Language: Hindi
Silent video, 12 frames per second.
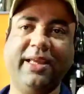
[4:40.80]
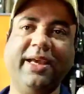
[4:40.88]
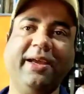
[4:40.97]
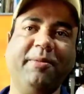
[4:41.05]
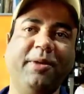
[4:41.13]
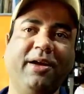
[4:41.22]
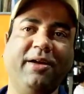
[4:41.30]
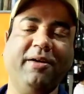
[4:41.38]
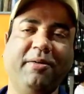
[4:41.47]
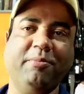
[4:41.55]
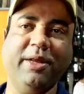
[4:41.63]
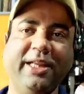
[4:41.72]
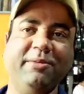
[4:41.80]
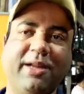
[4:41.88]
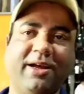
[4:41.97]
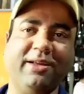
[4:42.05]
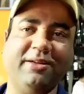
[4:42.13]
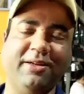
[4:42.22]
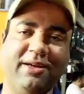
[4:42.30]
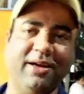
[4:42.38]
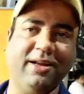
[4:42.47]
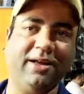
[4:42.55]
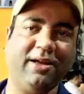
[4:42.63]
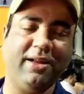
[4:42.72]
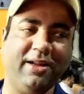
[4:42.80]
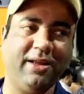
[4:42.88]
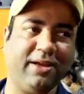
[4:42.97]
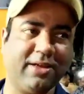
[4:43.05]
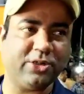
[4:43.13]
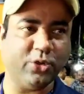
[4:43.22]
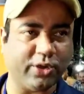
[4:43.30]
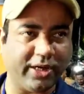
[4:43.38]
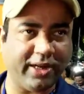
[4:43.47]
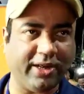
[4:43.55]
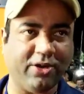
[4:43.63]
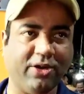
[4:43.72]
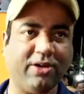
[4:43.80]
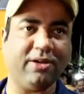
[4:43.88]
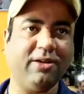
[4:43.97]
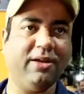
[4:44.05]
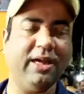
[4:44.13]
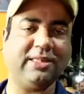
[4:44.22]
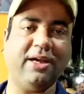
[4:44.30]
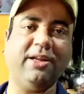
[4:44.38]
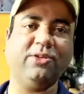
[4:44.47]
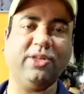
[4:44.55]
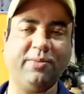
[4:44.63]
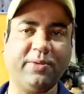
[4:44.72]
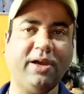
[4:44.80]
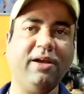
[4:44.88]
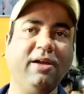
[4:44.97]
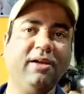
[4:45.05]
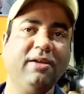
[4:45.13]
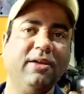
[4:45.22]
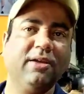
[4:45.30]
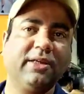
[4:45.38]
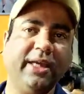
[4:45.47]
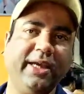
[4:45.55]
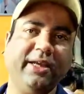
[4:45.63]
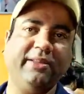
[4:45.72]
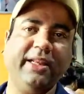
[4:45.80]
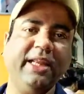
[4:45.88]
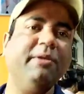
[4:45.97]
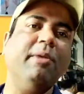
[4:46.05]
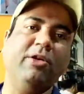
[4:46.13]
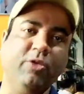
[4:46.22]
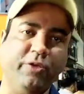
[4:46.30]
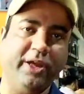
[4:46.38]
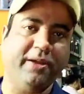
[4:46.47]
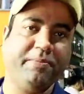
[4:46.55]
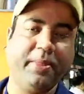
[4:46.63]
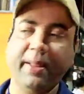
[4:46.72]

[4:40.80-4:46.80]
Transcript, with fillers: देखिए बल्ली मरान अल्लाह का शुक्र है और एहसान है उस रब का कि दिल्ली में मरूफ़ है